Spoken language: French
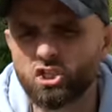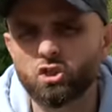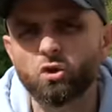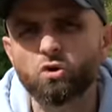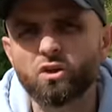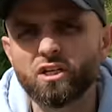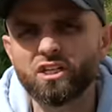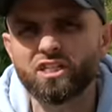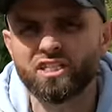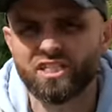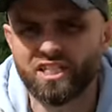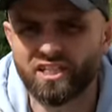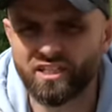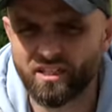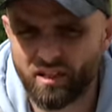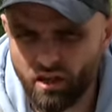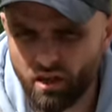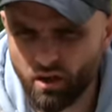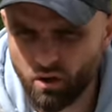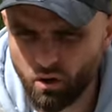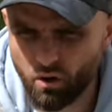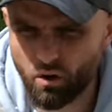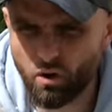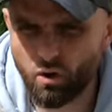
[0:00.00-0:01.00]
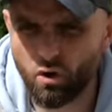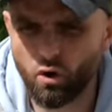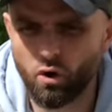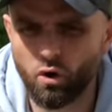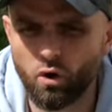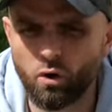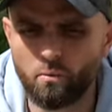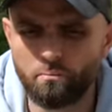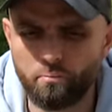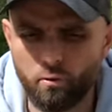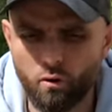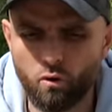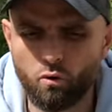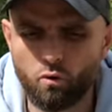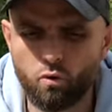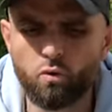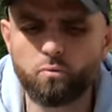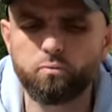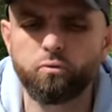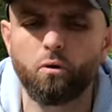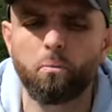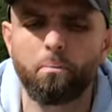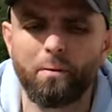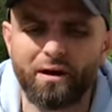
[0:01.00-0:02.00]
sollicite euh, beaucoup
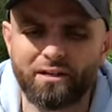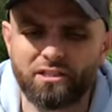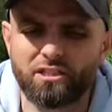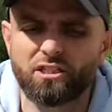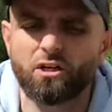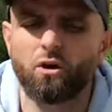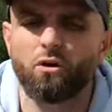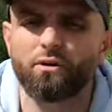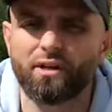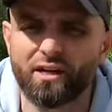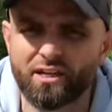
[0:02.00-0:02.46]
pour partir en